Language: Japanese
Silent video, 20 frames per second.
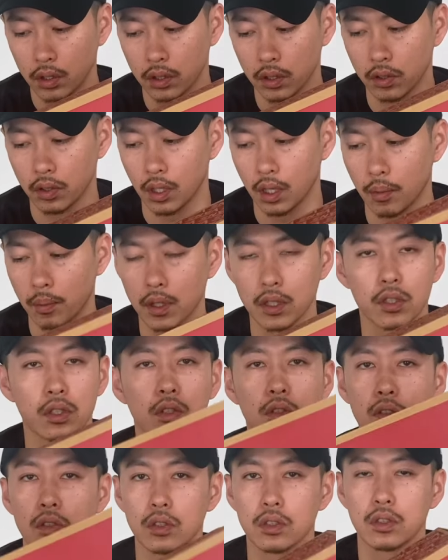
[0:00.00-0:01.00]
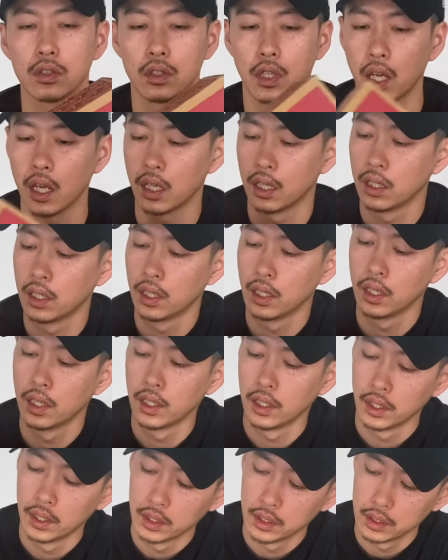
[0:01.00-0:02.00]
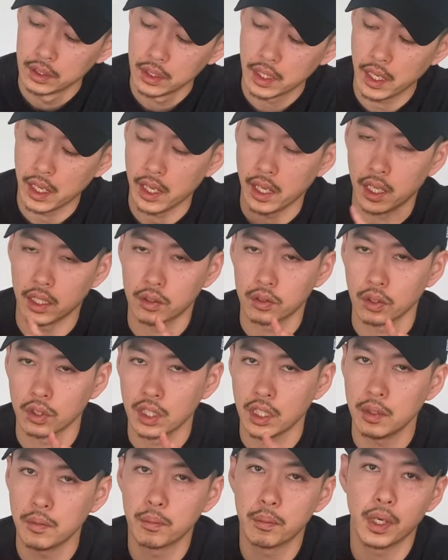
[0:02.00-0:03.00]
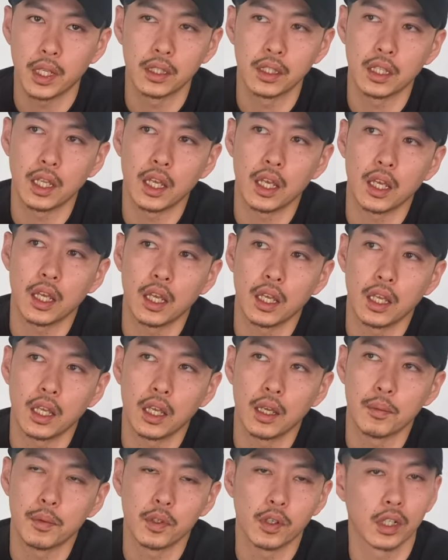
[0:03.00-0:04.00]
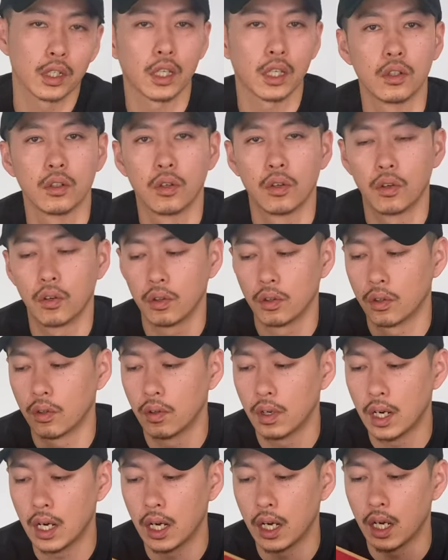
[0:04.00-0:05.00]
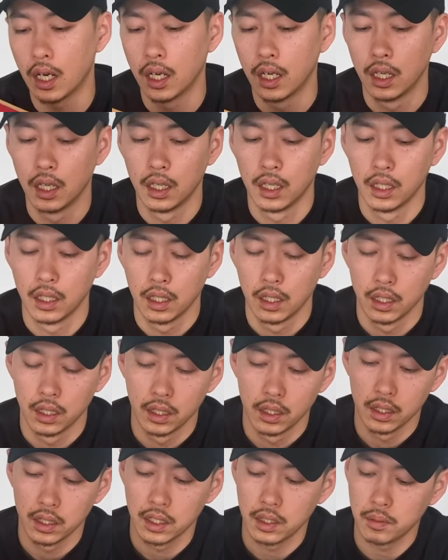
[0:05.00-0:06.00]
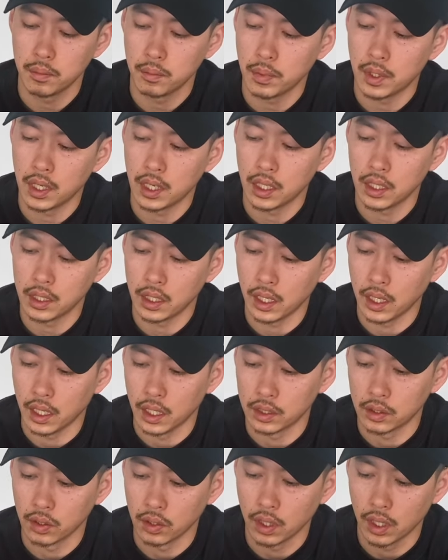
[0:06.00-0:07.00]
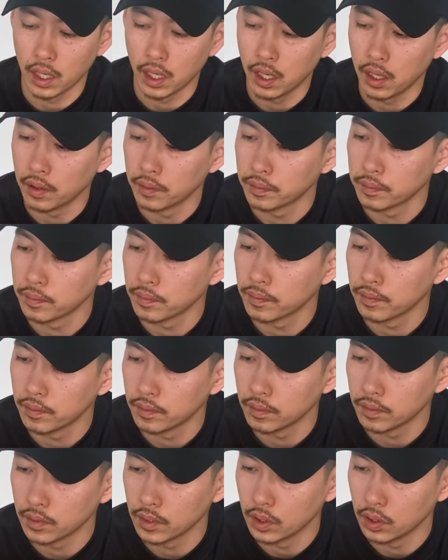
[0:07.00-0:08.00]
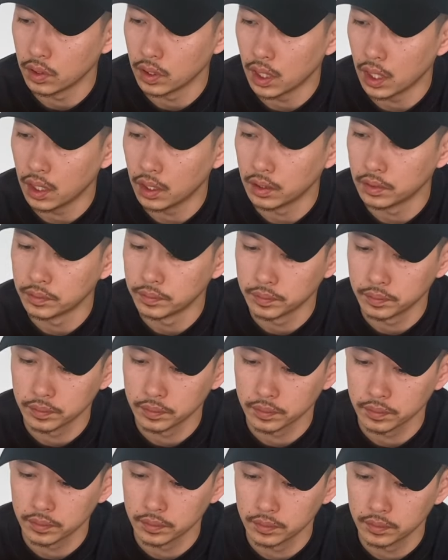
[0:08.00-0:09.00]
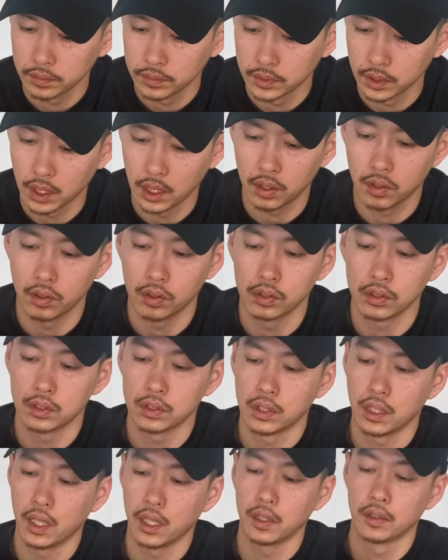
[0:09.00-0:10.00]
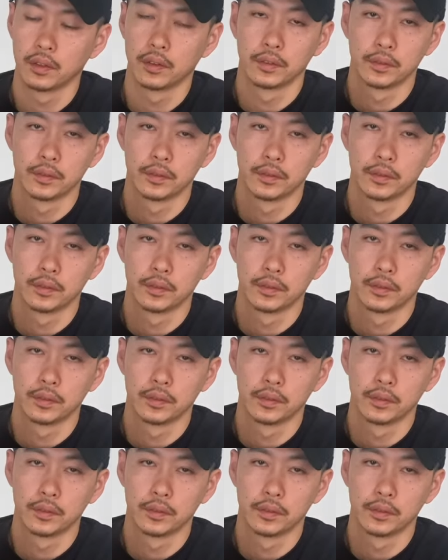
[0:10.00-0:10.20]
ていうのがまず一つですね。で、えっと、品番で、えー、見分方法は、品番がね、えっとね、どこだ？あ、ここですね。